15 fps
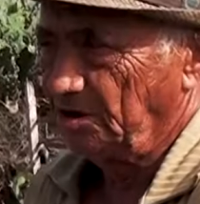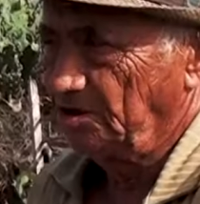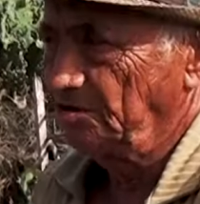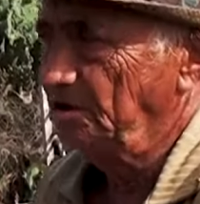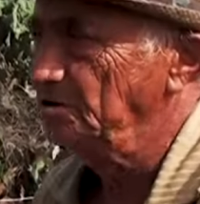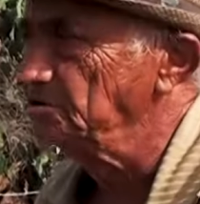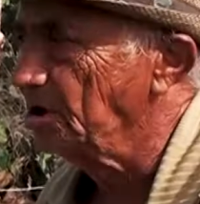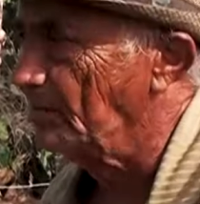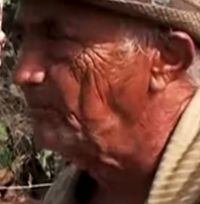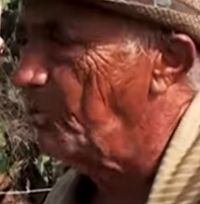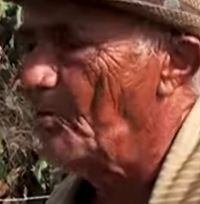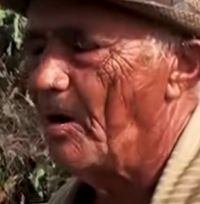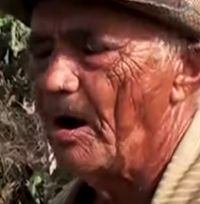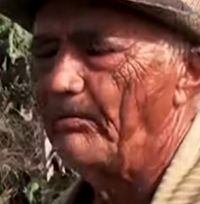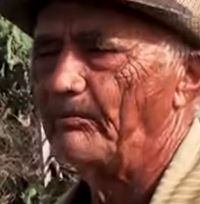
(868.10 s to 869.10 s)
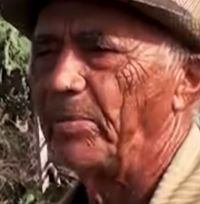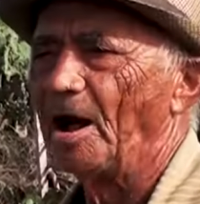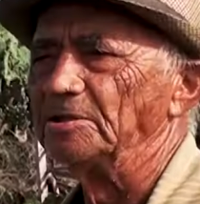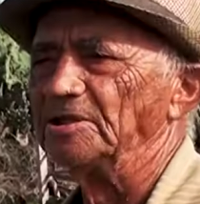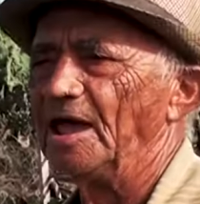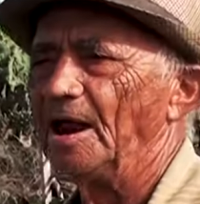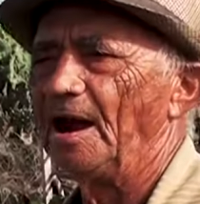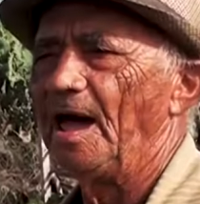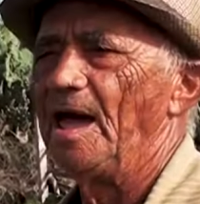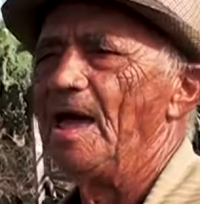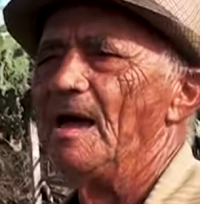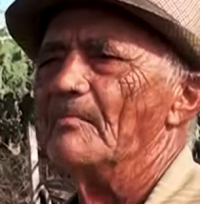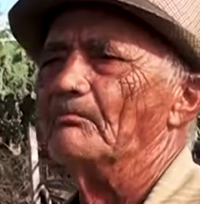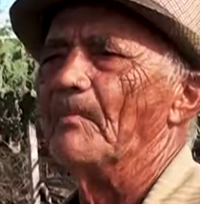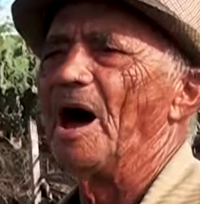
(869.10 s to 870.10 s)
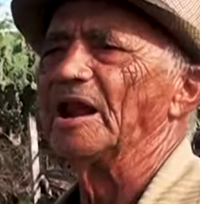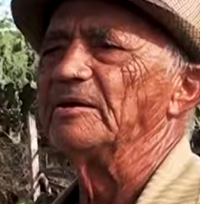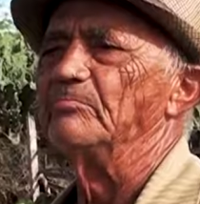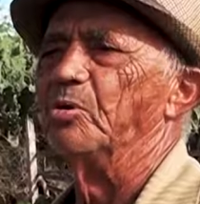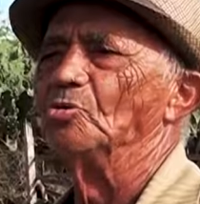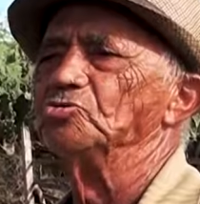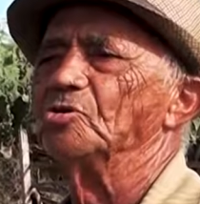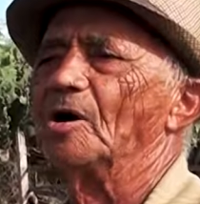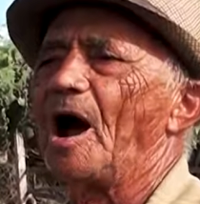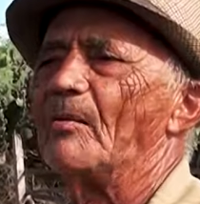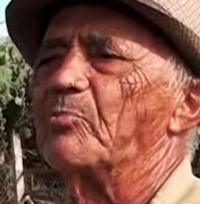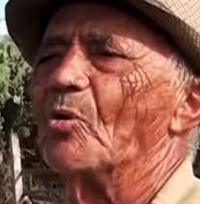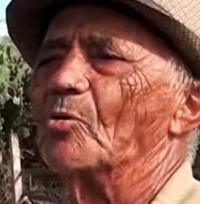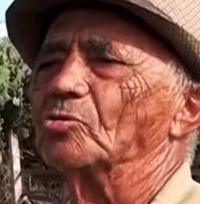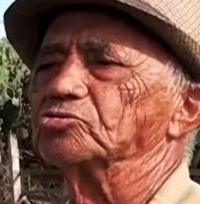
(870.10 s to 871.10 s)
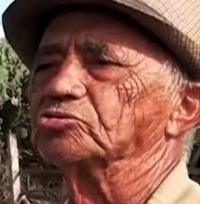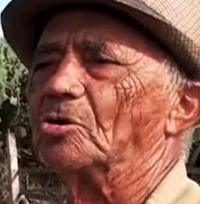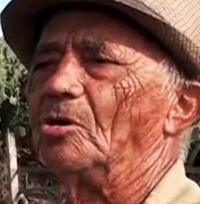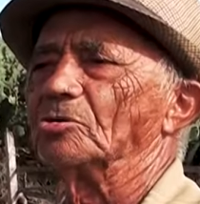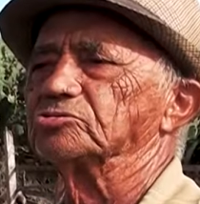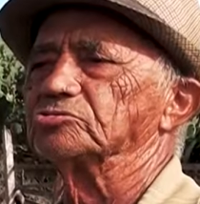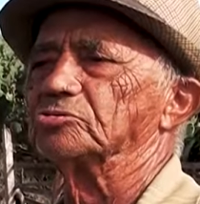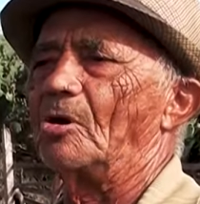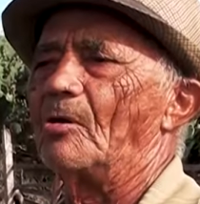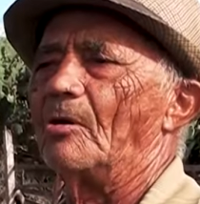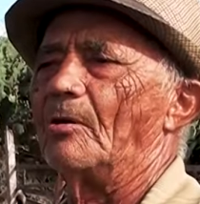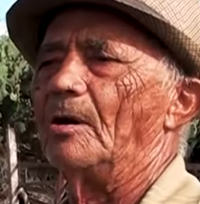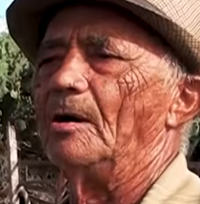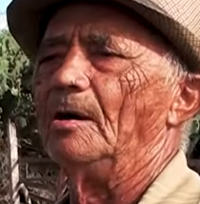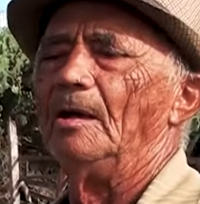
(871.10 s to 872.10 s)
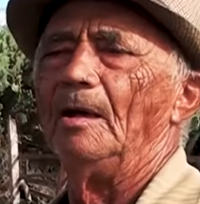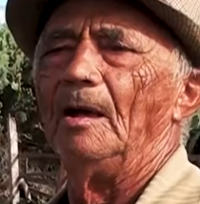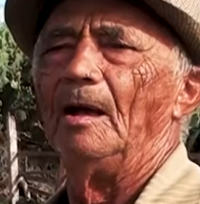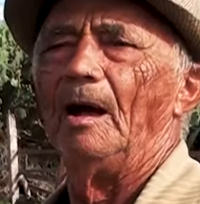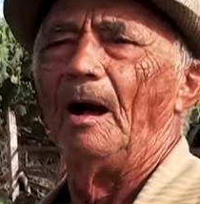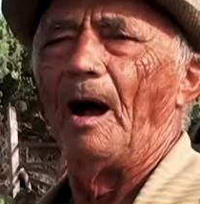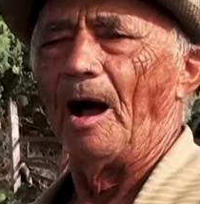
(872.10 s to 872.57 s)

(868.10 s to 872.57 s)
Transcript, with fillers: que destampou a panela, maribundo caboclo só, só. Sim.